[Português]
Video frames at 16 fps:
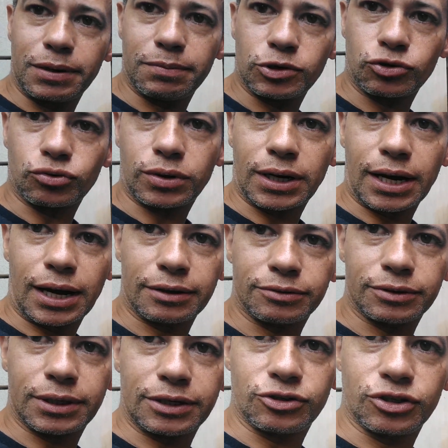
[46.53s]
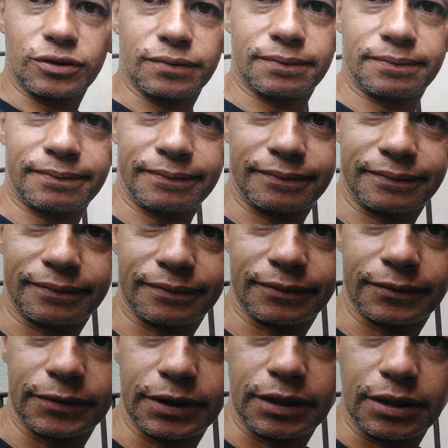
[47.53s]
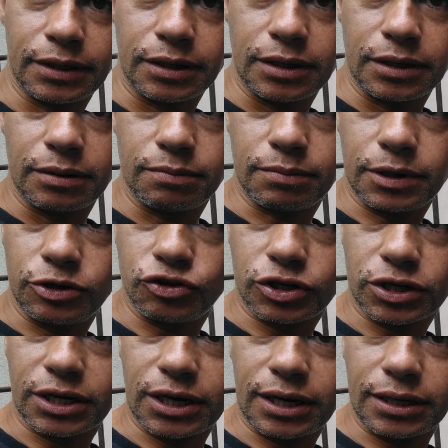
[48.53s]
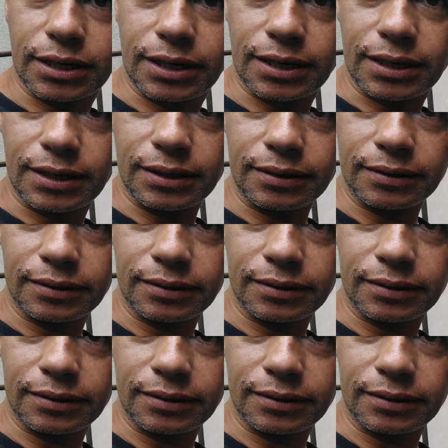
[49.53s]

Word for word: bem machucado, tadinho. Mediquei ele.